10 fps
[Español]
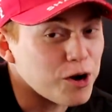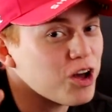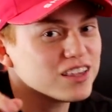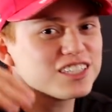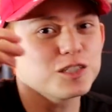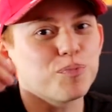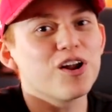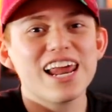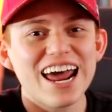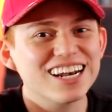bueno, antes de
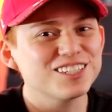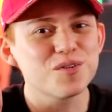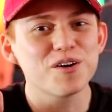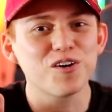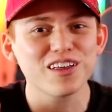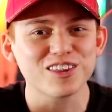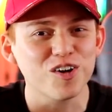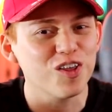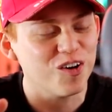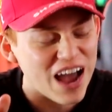spoilearles lo mejor de
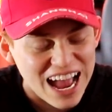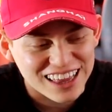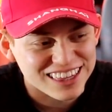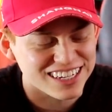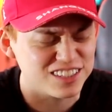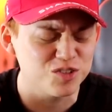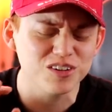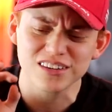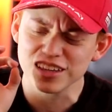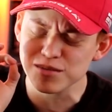todo, antes no
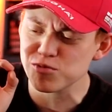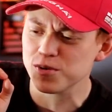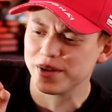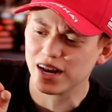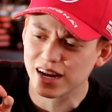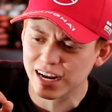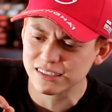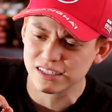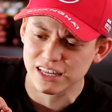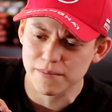entendí muy bien acá
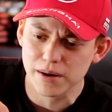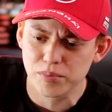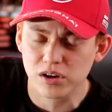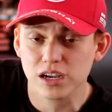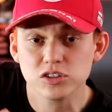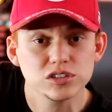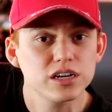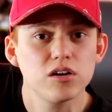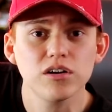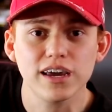este tema porque ellos
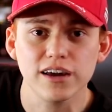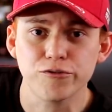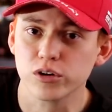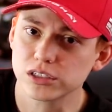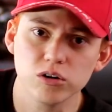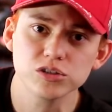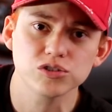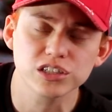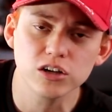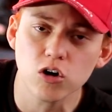dijeron que Forza
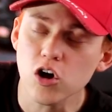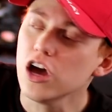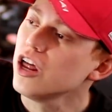Horizon 5